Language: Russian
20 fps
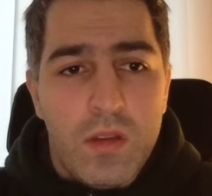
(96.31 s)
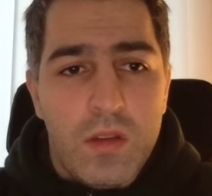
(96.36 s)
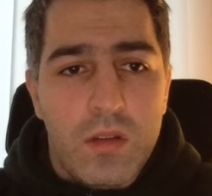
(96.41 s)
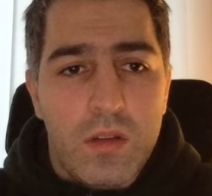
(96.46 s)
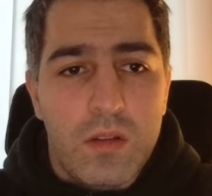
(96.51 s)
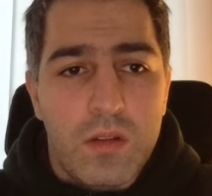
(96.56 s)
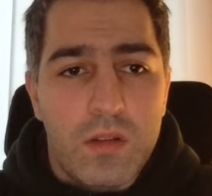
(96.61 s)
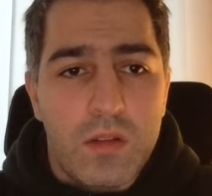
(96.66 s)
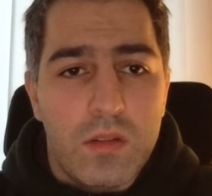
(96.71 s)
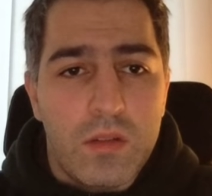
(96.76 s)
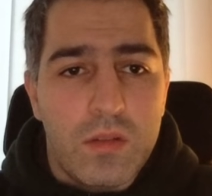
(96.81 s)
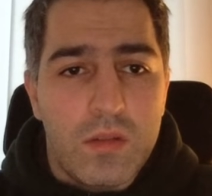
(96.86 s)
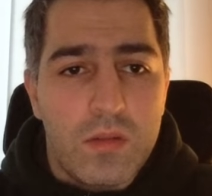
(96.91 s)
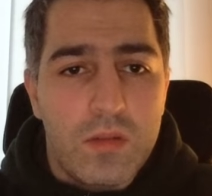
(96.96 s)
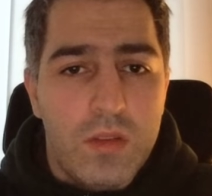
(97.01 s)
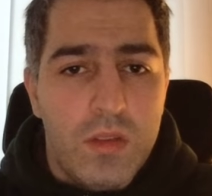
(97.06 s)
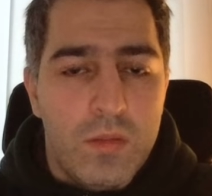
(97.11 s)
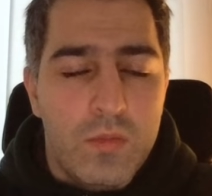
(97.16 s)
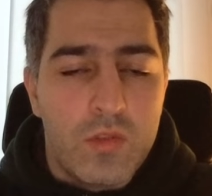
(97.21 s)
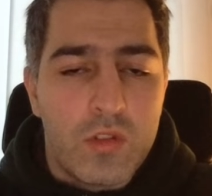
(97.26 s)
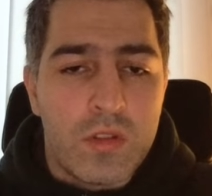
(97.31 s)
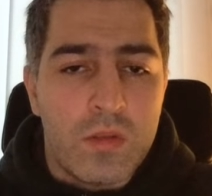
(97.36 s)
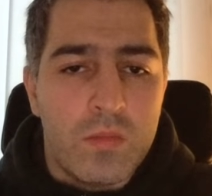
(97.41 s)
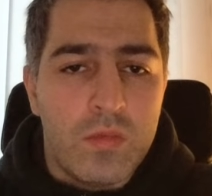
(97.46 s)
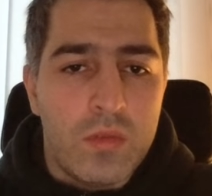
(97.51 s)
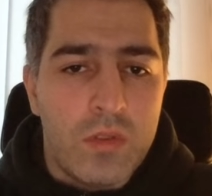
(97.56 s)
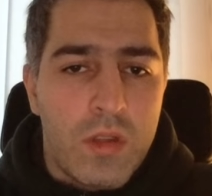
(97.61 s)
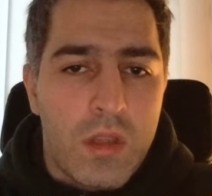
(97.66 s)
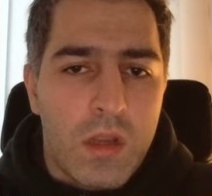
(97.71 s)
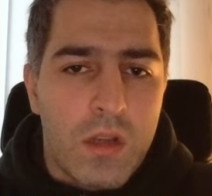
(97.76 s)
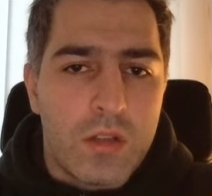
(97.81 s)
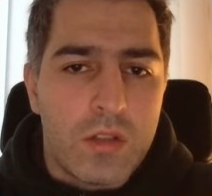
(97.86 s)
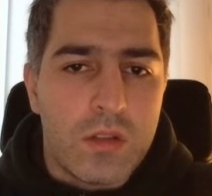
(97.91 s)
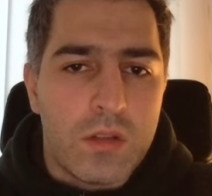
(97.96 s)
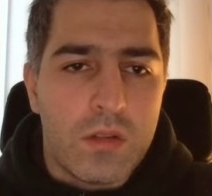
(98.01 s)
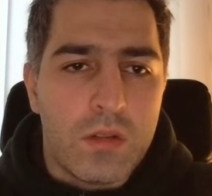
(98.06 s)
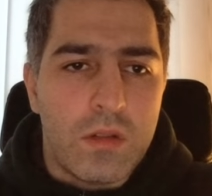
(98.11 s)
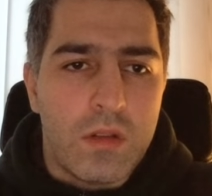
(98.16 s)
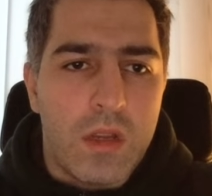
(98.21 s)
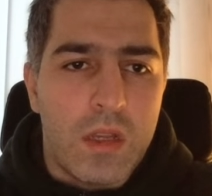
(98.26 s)
А, и можно будет
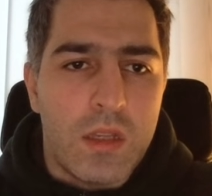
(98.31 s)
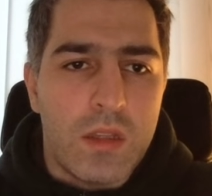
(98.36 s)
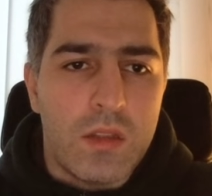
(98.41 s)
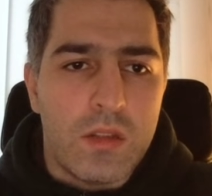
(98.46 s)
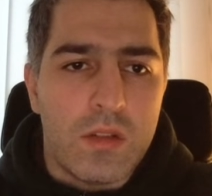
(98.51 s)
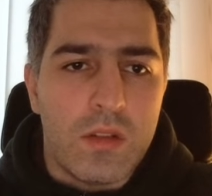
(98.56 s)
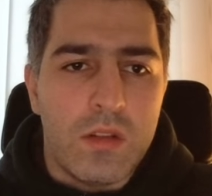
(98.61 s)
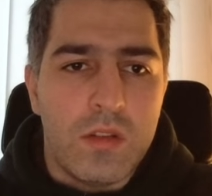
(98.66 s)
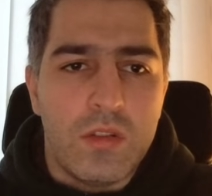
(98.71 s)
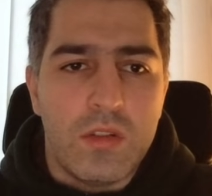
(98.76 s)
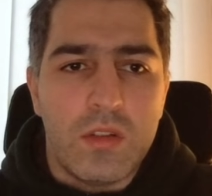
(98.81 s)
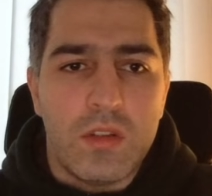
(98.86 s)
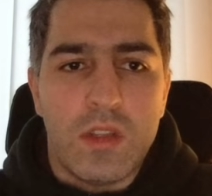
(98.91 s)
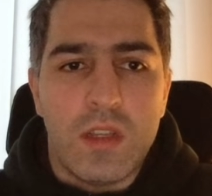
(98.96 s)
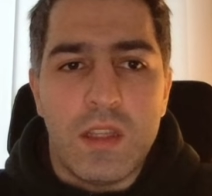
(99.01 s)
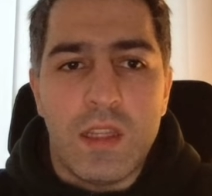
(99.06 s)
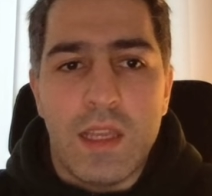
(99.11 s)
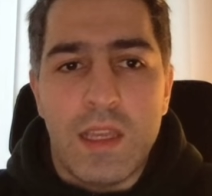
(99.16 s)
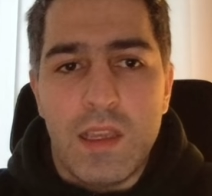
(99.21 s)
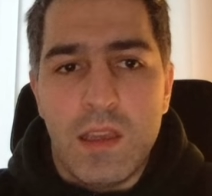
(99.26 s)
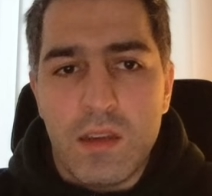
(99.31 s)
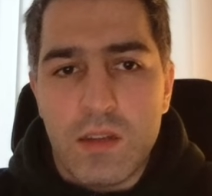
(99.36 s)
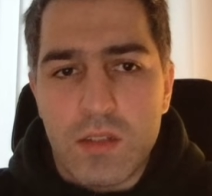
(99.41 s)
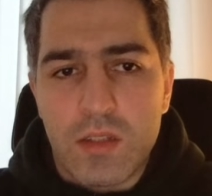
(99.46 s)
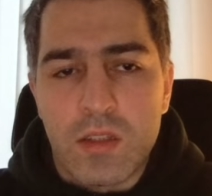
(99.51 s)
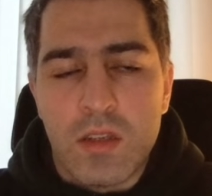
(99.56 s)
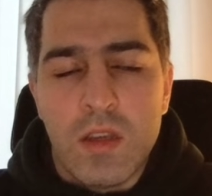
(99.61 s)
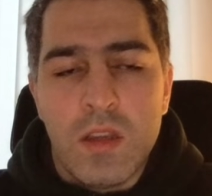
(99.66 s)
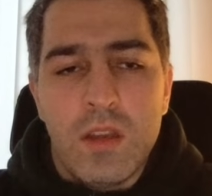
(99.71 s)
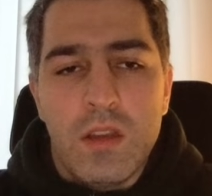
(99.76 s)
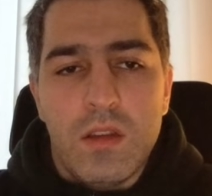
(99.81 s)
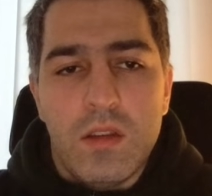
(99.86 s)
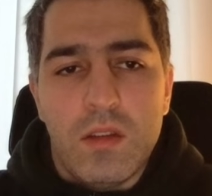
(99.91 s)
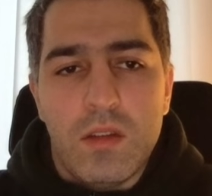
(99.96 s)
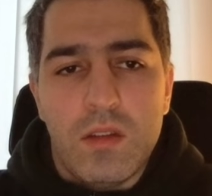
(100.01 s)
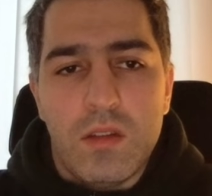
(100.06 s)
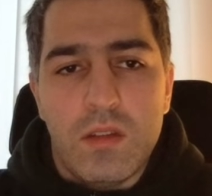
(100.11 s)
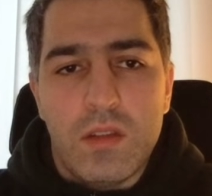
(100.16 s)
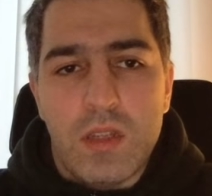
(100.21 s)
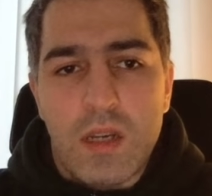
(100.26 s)
также, как и с Ledger Nano X,
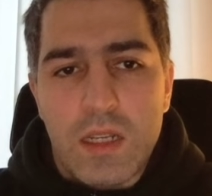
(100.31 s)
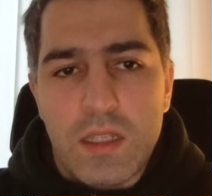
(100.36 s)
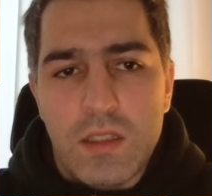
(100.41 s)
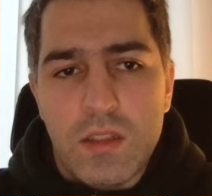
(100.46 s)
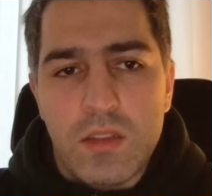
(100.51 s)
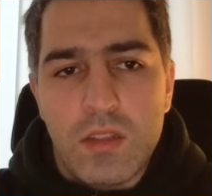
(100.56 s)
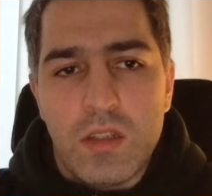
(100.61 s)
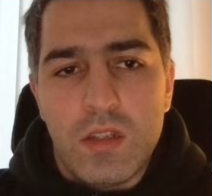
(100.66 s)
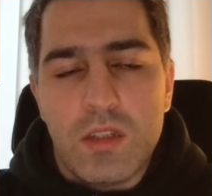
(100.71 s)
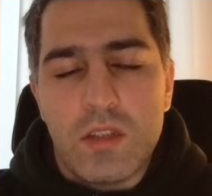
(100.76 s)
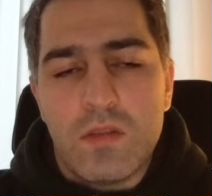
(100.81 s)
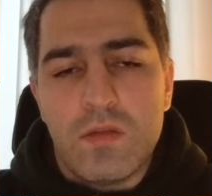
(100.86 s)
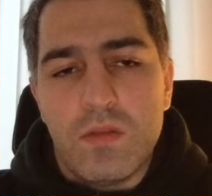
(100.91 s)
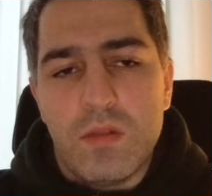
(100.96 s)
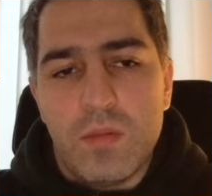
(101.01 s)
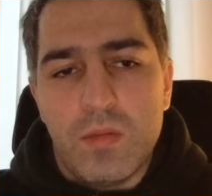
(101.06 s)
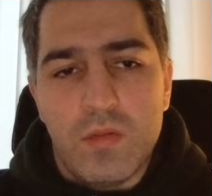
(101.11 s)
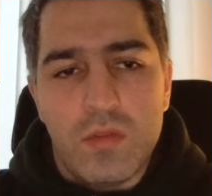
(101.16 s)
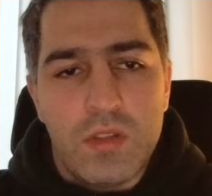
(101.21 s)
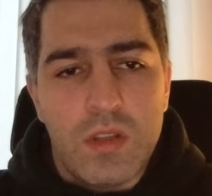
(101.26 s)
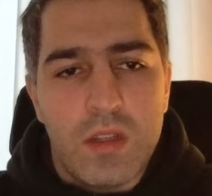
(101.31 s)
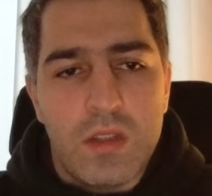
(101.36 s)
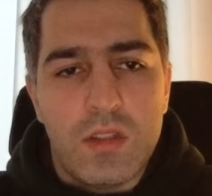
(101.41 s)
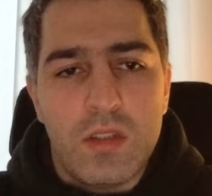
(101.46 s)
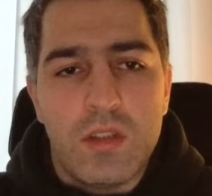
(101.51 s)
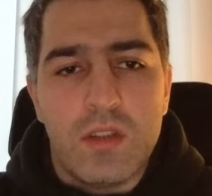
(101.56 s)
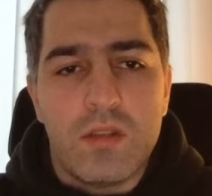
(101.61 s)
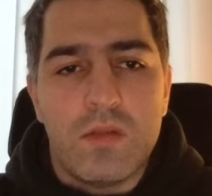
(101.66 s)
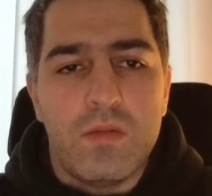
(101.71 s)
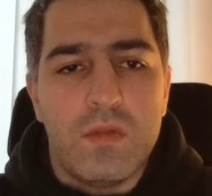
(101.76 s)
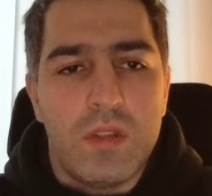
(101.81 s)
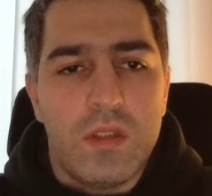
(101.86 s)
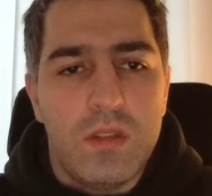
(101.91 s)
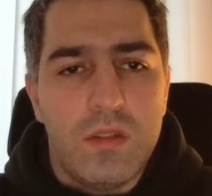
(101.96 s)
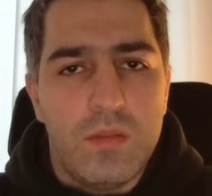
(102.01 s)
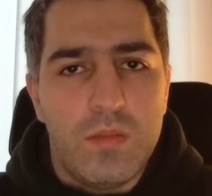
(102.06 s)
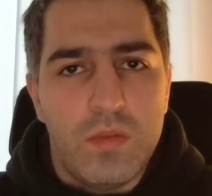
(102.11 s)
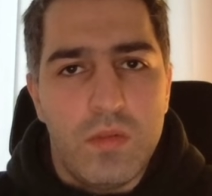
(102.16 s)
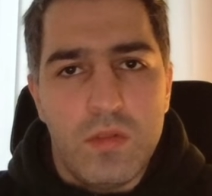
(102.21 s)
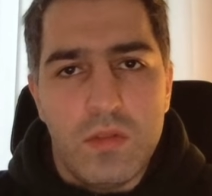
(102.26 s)
а, тратить средства, получать средства
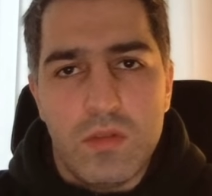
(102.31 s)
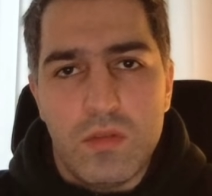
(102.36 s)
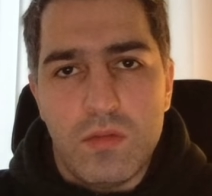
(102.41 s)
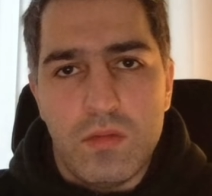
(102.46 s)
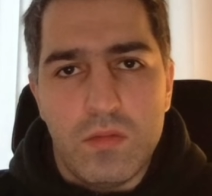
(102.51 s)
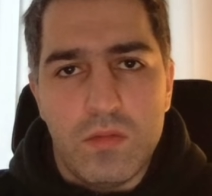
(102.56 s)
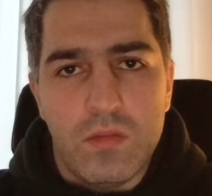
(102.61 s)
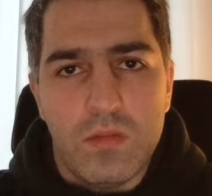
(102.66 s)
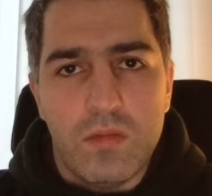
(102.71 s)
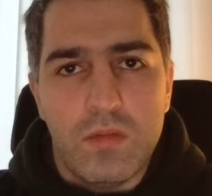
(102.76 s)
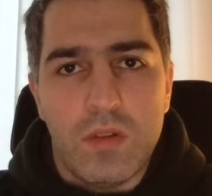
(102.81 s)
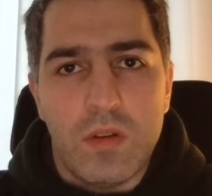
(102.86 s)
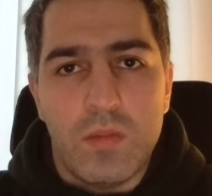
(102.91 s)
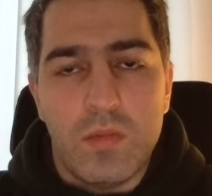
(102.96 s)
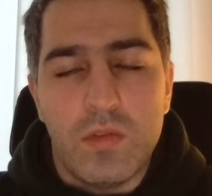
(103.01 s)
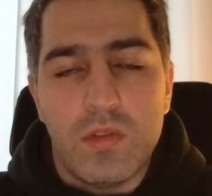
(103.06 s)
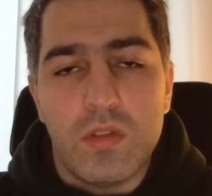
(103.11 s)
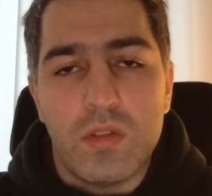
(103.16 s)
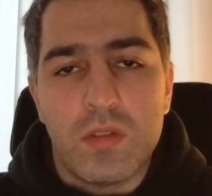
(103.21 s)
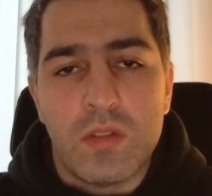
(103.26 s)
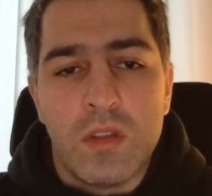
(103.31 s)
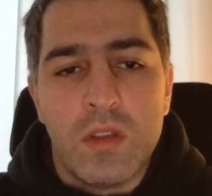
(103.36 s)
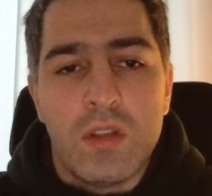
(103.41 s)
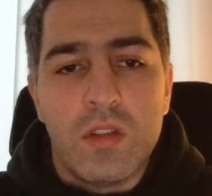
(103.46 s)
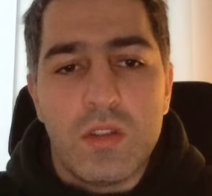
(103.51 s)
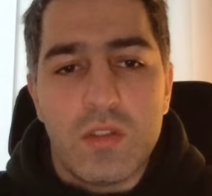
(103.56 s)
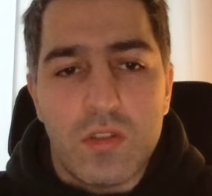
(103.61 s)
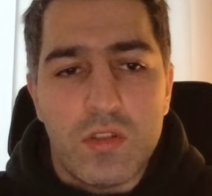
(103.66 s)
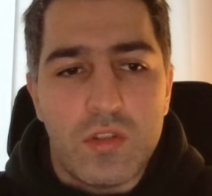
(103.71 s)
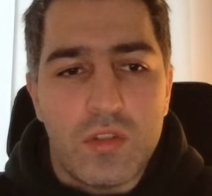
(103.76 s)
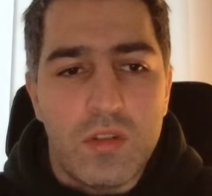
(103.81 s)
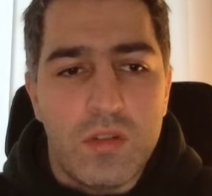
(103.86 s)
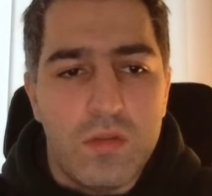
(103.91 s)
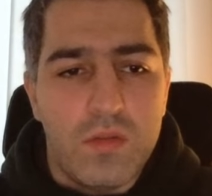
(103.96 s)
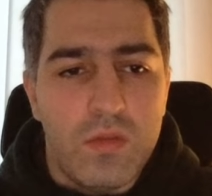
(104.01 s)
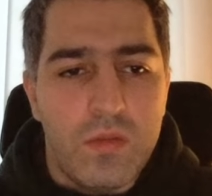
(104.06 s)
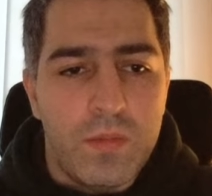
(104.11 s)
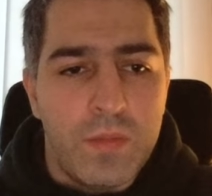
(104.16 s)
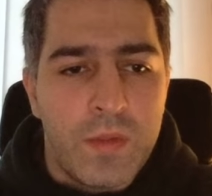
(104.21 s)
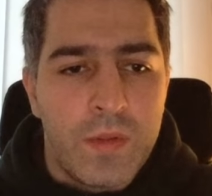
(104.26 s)
и полностью работать с кошельком.